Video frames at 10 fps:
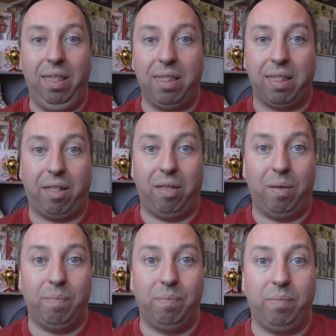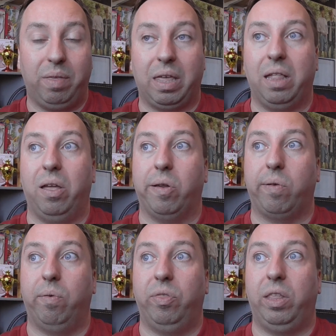ist. Ähm, ich kenne ja
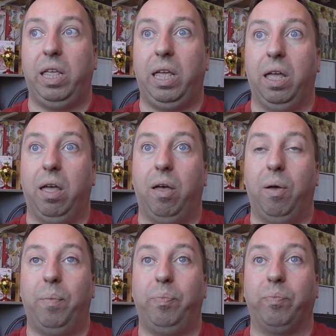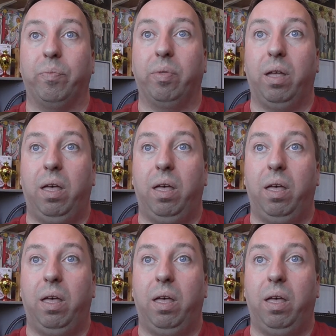schon die, ähm,